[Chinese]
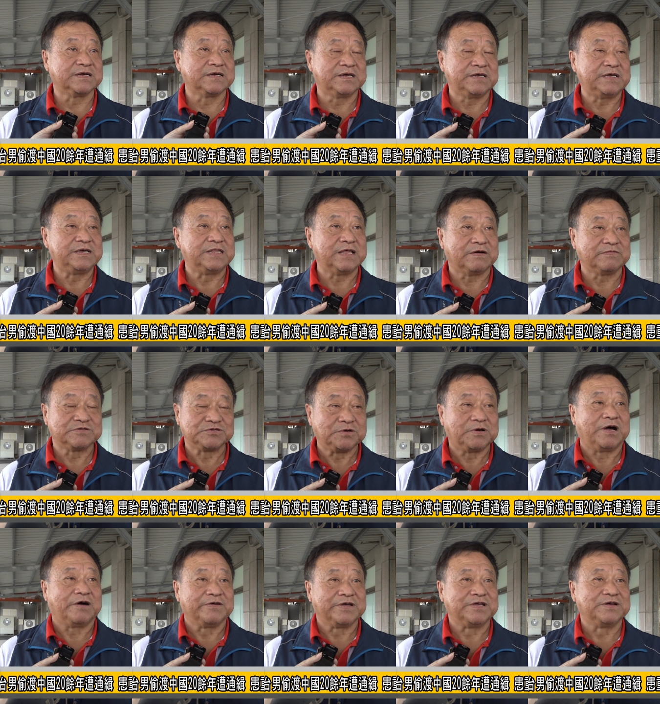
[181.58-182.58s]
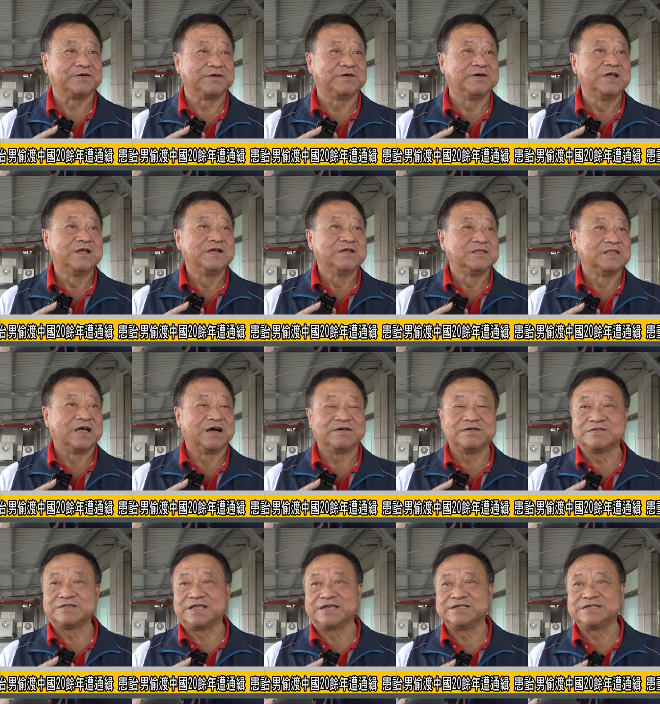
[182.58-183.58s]
个医疗做好以后，然
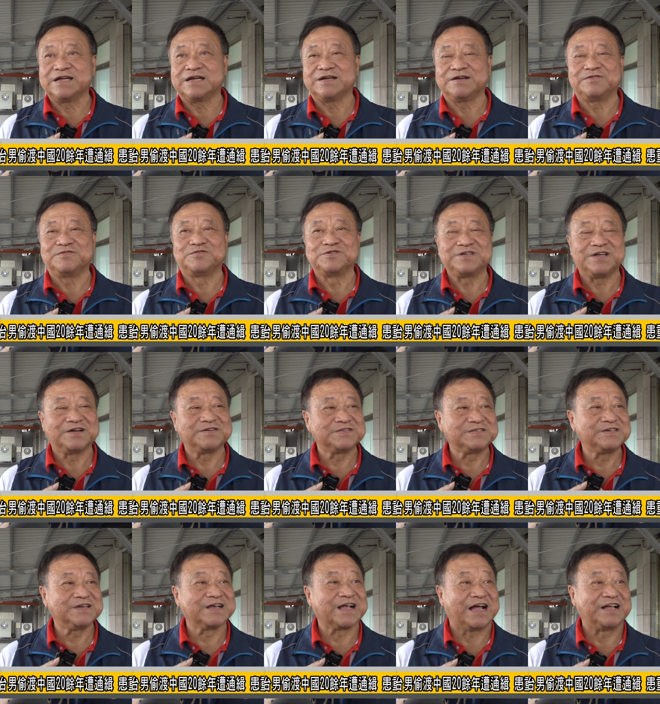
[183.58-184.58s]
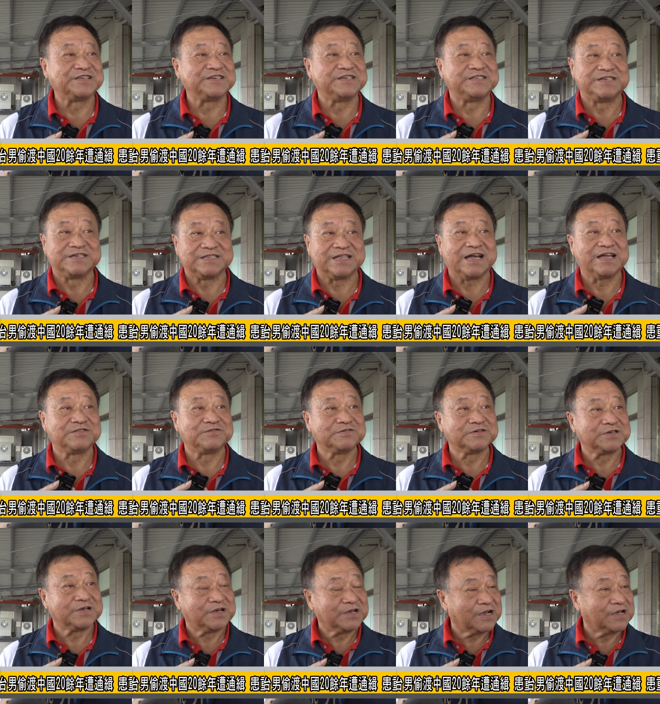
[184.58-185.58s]
后等一下，我想这赶紧请大家都
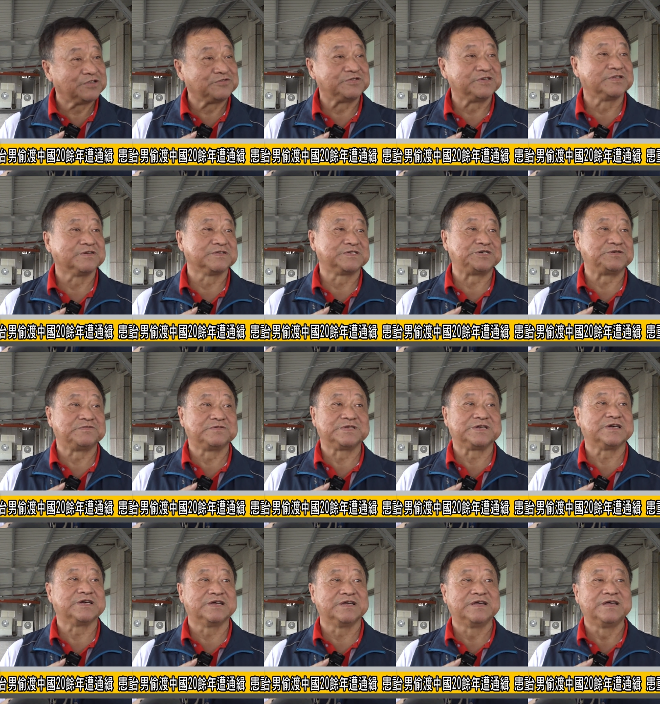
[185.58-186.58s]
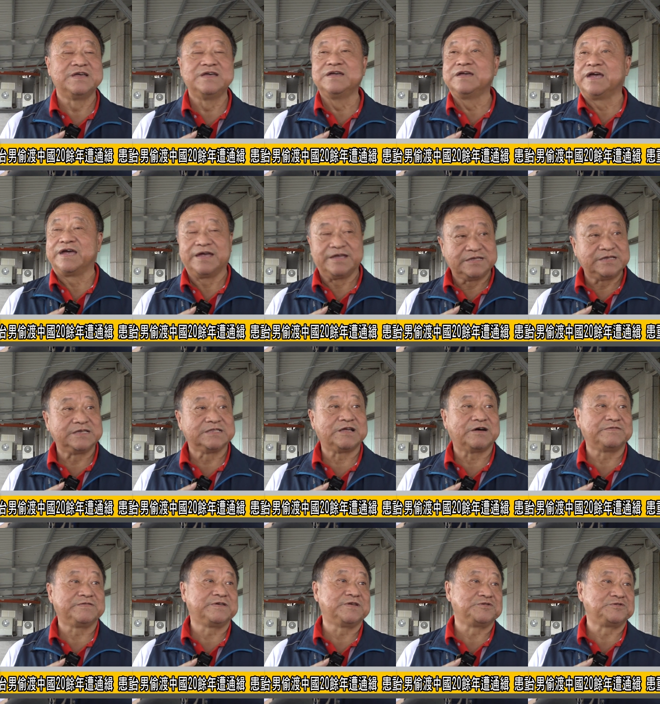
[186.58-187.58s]
跟随着救护车一起
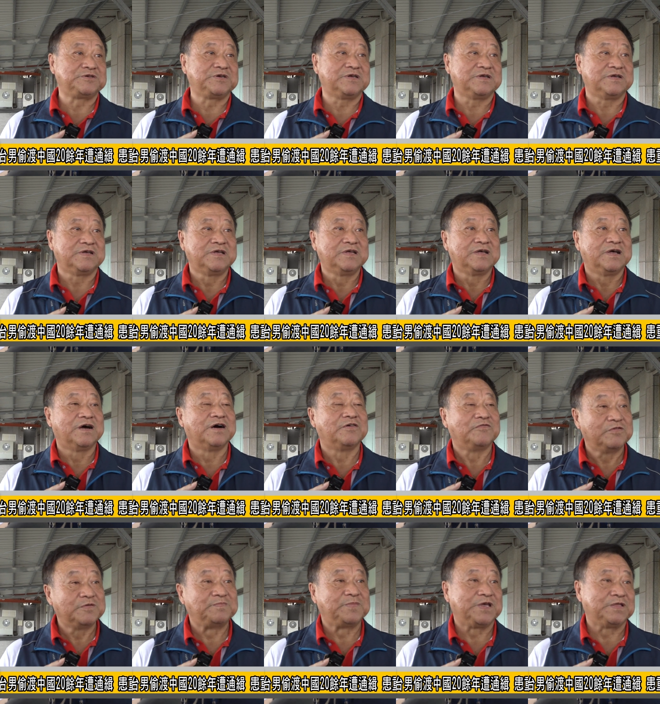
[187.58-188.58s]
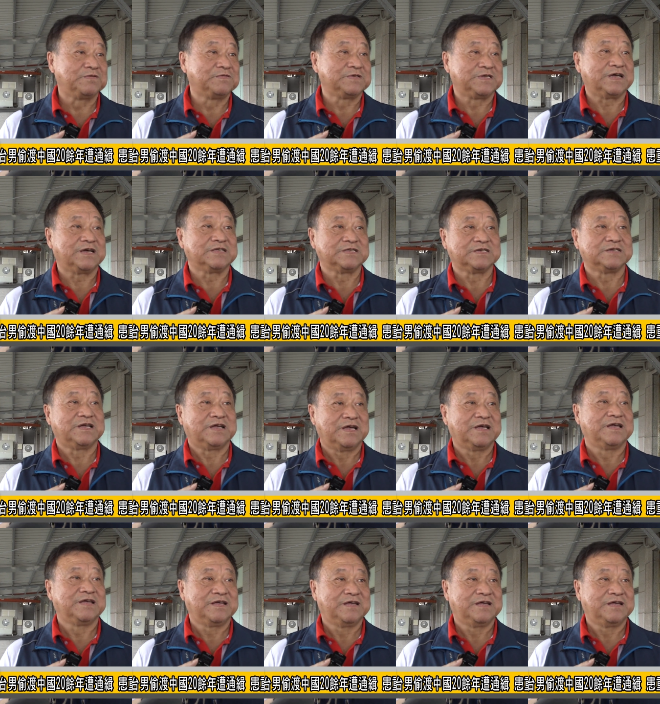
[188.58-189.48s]
到医院去，然后问笔录这样子，嗯。